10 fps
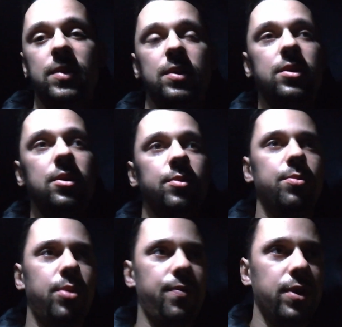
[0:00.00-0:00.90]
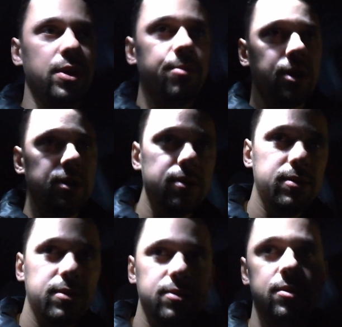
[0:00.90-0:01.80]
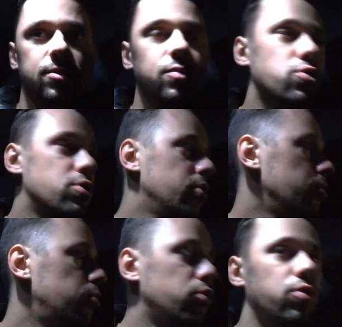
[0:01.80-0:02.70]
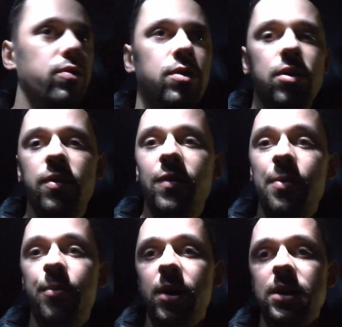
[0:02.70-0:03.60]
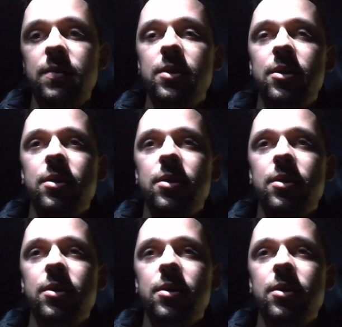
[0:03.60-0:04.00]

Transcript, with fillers: снимать про фотоаппарат. Уже буду его вам показывать.